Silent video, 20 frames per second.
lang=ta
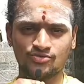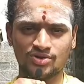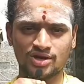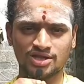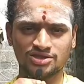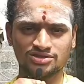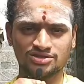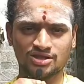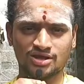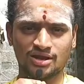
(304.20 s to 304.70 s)

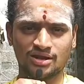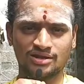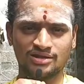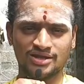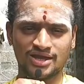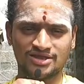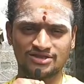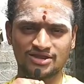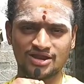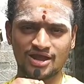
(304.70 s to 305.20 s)
உள்ளத்தால்
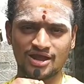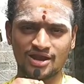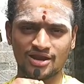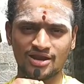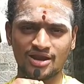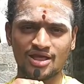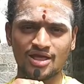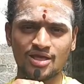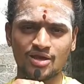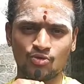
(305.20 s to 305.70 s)
எதனால்
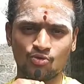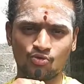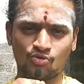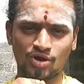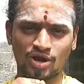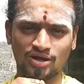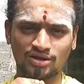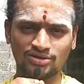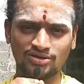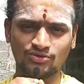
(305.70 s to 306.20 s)

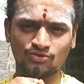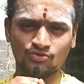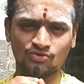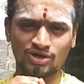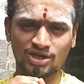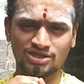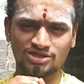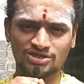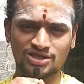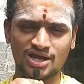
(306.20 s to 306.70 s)
உணர்ந்து
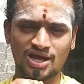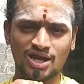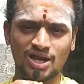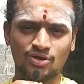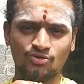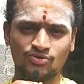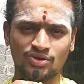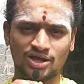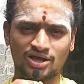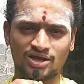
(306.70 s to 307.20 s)
உள்ளத்தால்
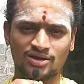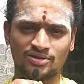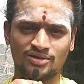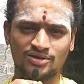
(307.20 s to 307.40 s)
உன்னை